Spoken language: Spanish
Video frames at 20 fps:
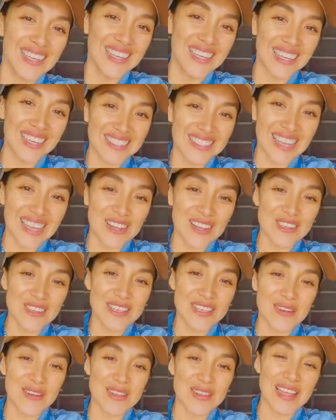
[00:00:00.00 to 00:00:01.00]
¿Qué tal
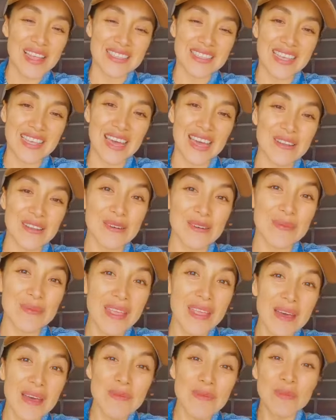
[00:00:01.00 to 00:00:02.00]
José Luis Lescano?
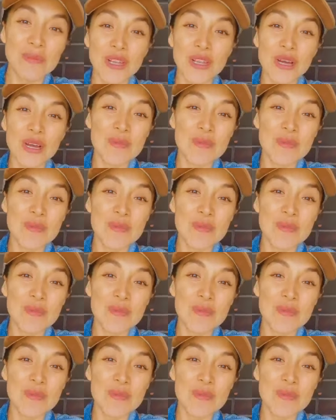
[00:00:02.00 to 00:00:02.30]
Bueno,